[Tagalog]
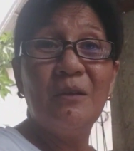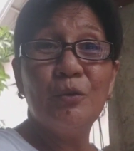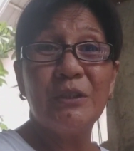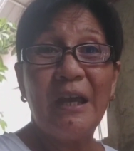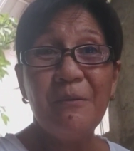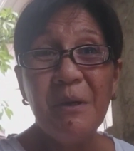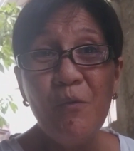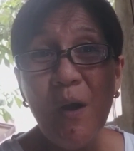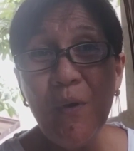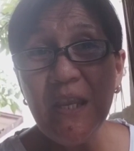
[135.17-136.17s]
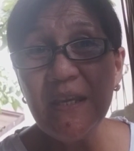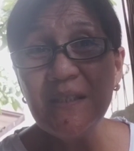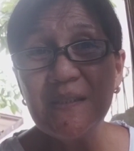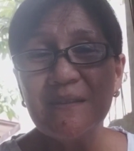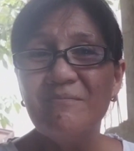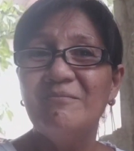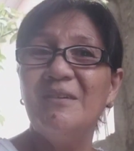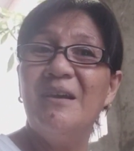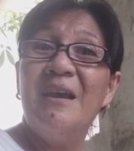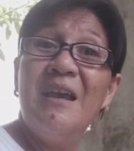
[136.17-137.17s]
kung tayo magwawalis,
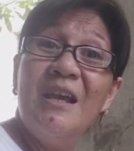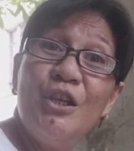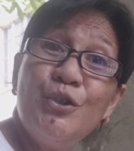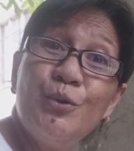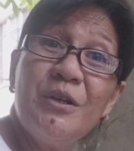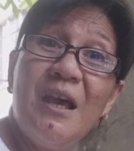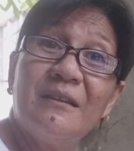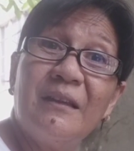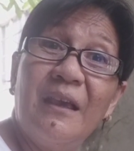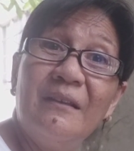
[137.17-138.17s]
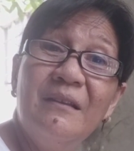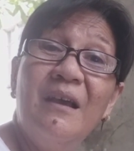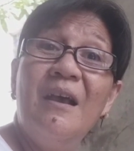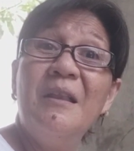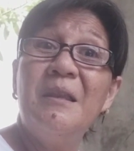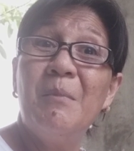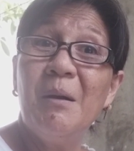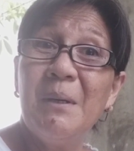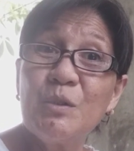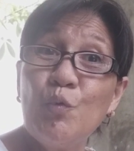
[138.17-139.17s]
isure natin ng
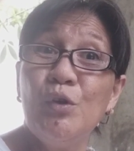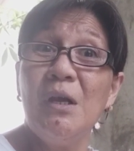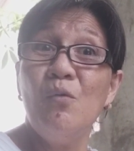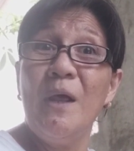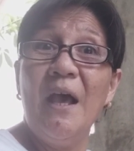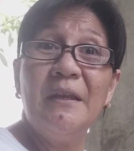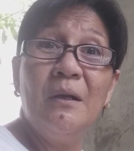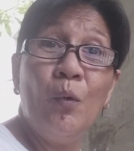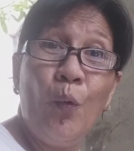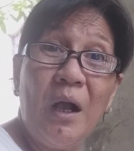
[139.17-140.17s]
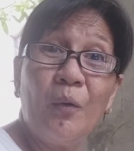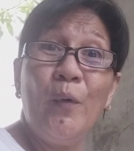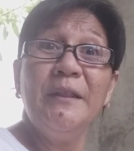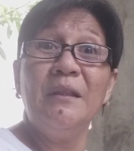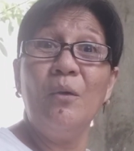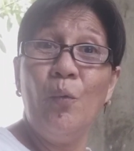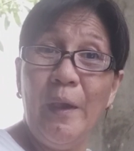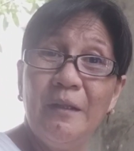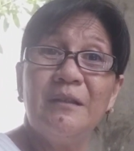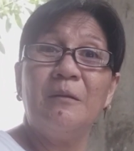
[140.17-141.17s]
mga basurang wala ng
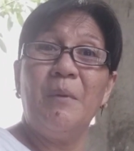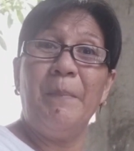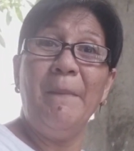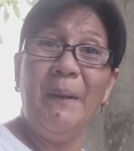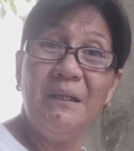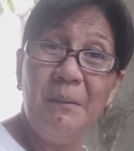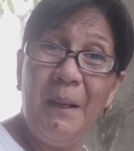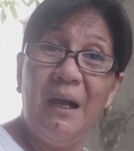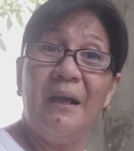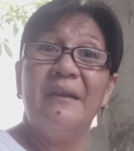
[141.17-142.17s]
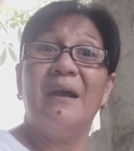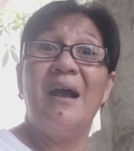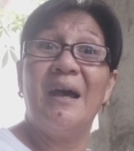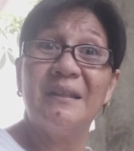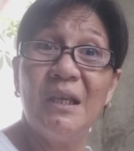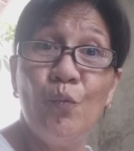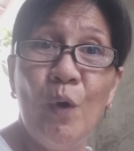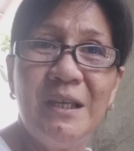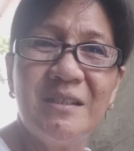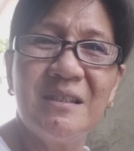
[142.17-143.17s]
kakwenta-kwenta at mapapakinabangan ang ating
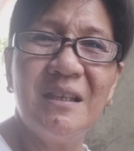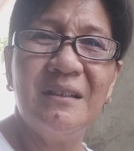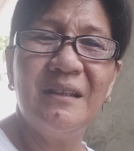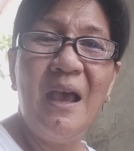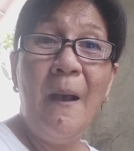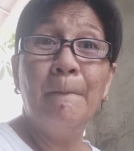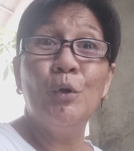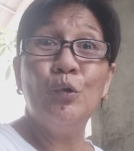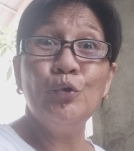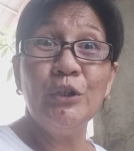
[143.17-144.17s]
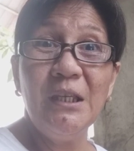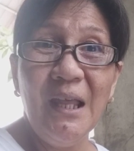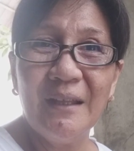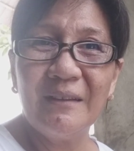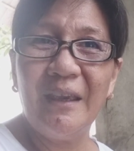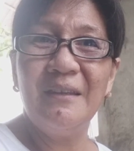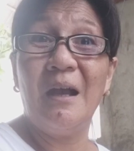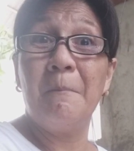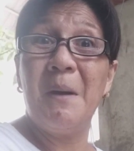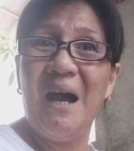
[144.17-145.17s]
walisin. Pulutin natin
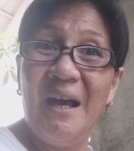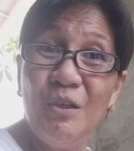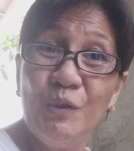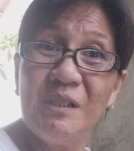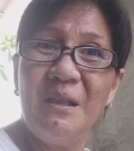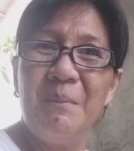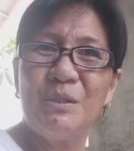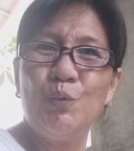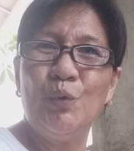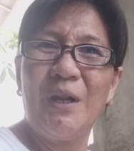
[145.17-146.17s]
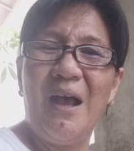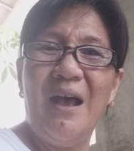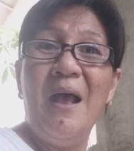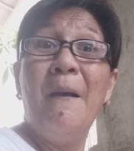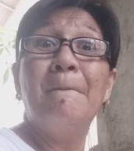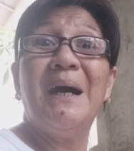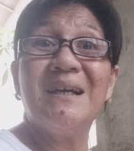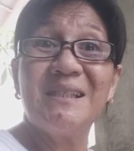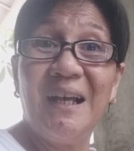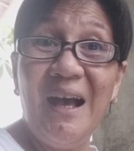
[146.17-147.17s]
ang maayos na basura.
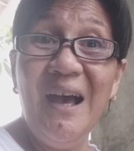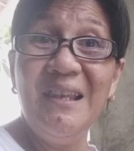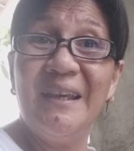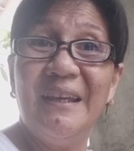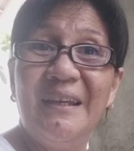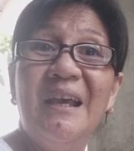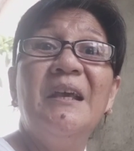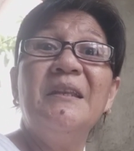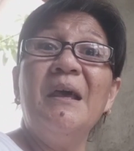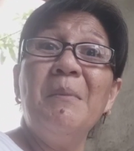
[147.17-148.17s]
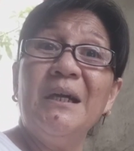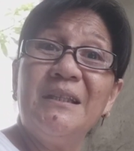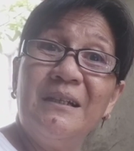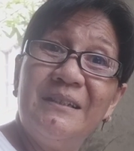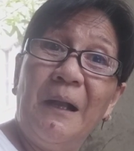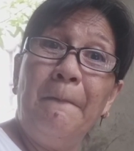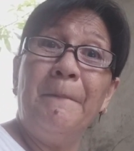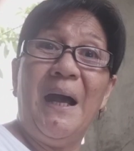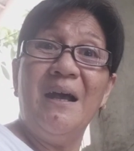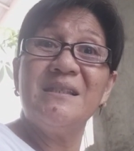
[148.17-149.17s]
Baka sakali na makadagdag
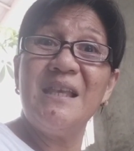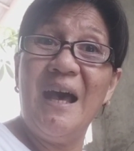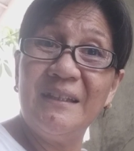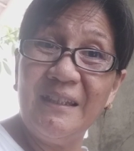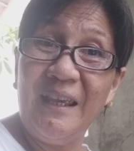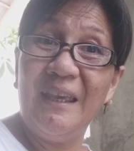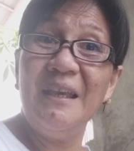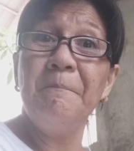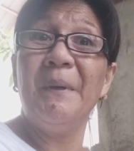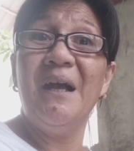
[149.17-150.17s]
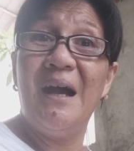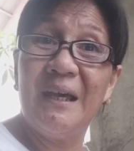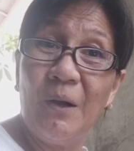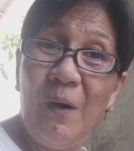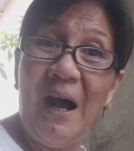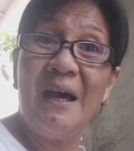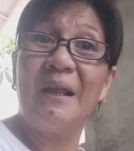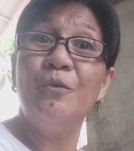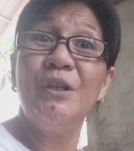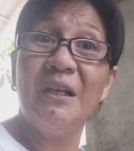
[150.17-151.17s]
pa sa ating
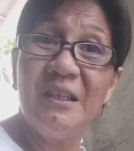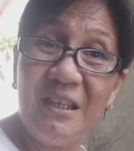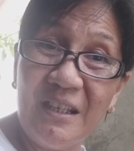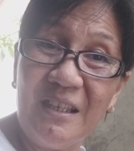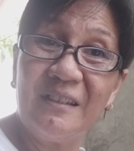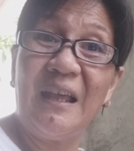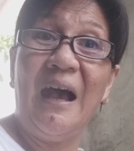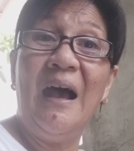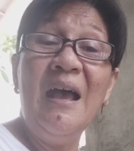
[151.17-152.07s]
pang-araw-araw na kinikita.